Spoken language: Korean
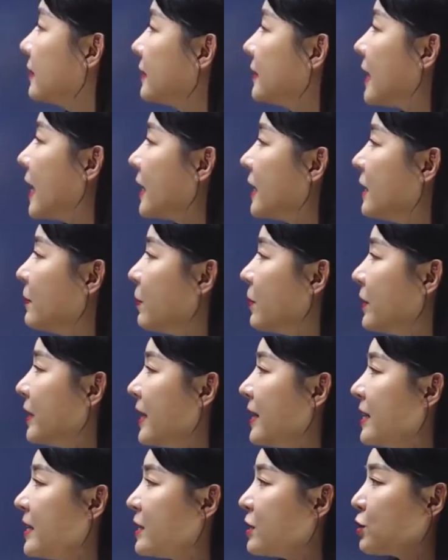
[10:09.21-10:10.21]
자,
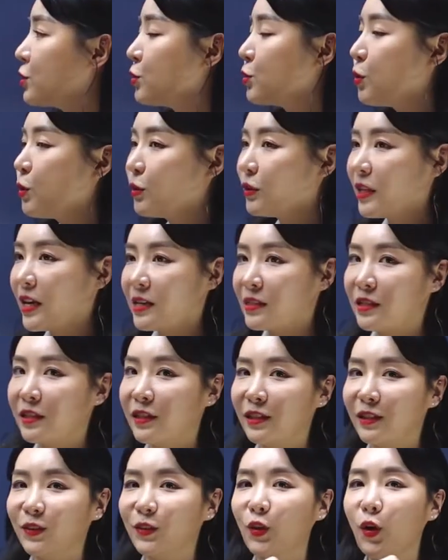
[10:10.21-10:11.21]
이번에는 so
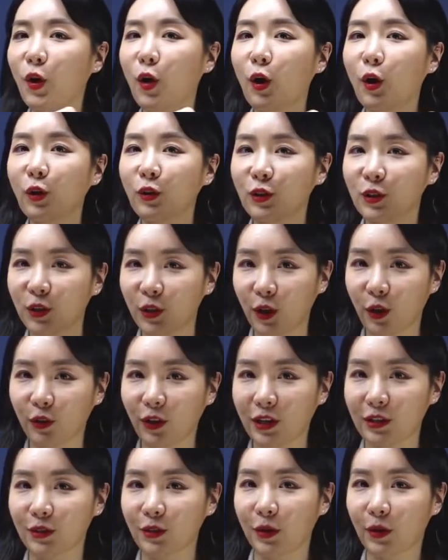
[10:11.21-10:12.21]
that을 떨어뜨려
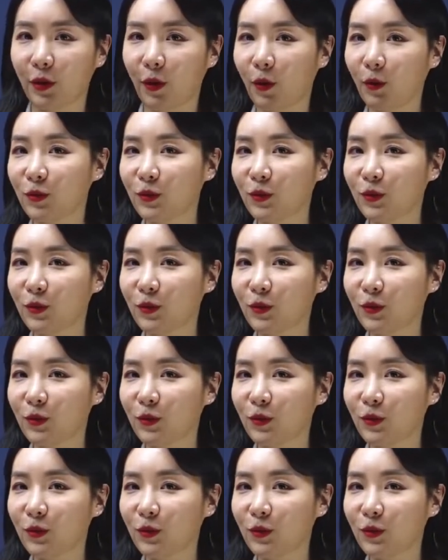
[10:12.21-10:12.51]
놨어요.